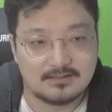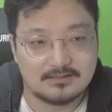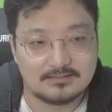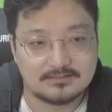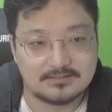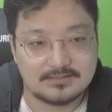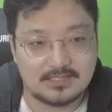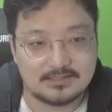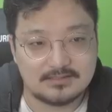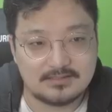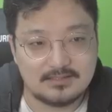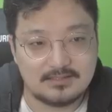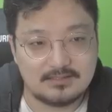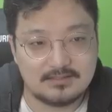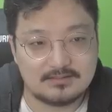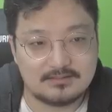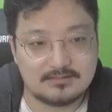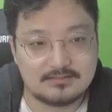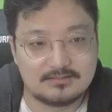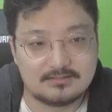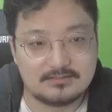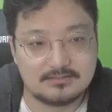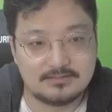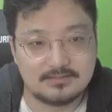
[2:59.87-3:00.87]
자기
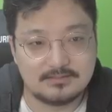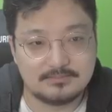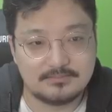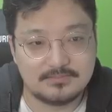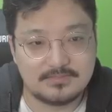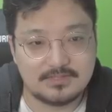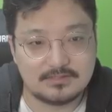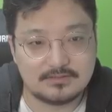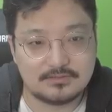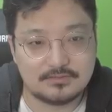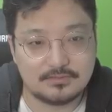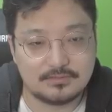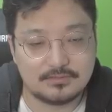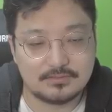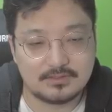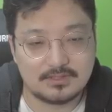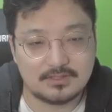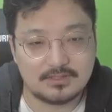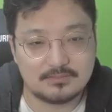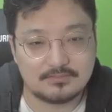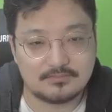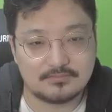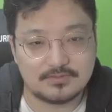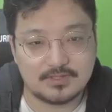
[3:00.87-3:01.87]
그림
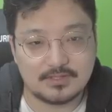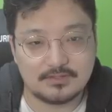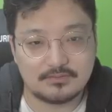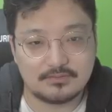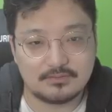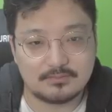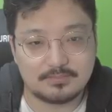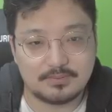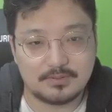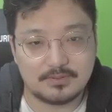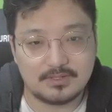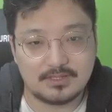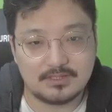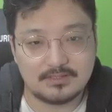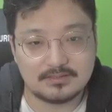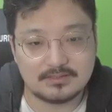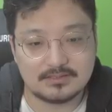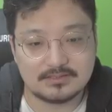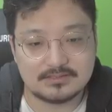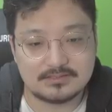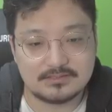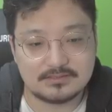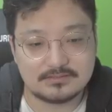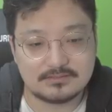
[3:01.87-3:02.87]
틱톡에 무단으로 퍼가는
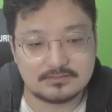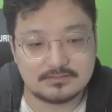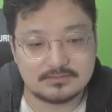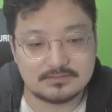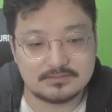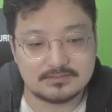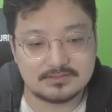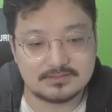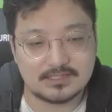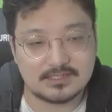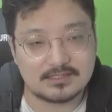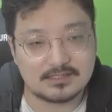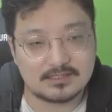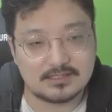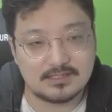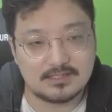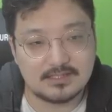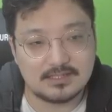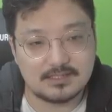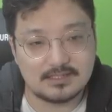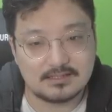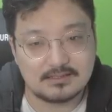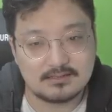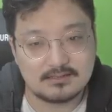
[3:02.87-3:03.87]
게 싫었던
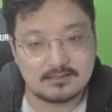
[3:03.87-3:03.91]
작가.